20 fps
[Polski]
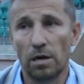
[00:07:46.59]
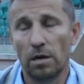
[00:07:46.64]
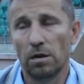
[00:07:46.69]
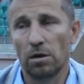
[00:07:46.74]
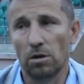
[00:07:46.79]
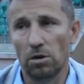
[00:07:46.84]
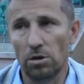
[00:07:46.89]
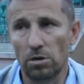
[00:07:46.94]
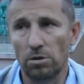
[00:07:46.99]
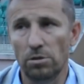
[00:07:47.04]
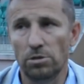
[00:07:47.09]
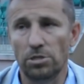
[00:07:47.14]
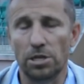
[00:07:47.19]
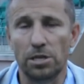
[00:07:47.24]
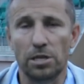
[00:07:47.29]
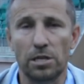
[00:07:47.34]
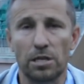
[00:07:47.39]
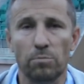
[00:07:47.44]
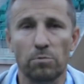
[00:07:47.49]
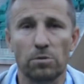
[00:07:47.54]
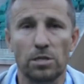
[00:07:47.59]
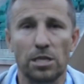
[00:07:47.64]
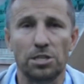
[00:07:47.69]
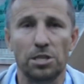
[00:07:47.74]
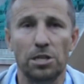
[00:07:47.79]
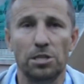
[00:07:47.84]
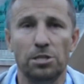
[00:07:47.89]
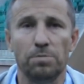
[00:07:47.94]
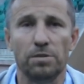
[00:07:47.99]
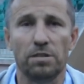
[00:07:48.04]
No i dzięki temu
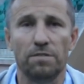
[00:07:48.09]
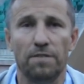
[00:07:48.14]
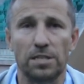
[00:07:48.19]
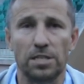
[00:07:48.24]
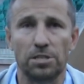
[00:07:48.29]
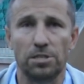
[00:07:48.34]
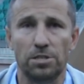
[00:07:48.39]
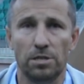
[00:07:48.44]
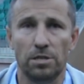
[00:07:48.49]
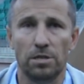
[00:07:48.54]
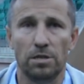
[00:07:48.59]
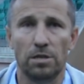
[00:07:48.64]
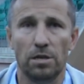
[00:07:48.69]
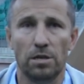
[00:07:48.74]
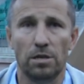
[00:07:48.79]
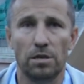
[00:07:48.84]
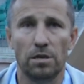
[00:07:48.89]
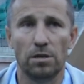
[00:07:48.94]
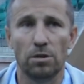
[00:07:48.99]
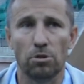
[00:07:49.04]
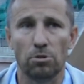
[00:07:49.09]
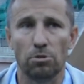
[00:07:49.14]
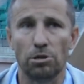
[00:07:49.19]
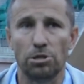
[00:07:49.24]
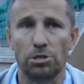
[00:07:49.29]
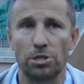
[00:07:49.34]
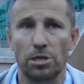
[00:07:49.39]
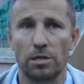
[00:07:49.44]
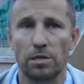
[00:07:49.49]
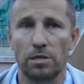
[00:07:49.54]
zaczęliśmy stwarzać
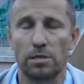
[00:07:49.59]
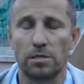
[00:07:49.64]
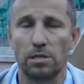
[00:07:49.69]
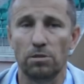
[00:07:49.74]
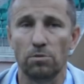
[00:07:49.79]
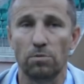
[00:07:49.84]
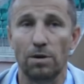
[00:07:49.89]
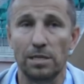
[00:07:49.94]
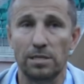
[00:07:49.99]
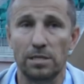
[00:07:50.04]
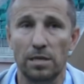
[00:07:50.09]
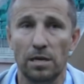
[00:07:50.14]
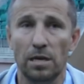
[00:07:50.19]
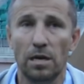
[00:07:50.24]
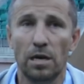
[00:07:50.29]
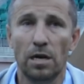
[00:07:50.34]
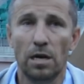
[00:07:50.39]
notorycznie sytuacje,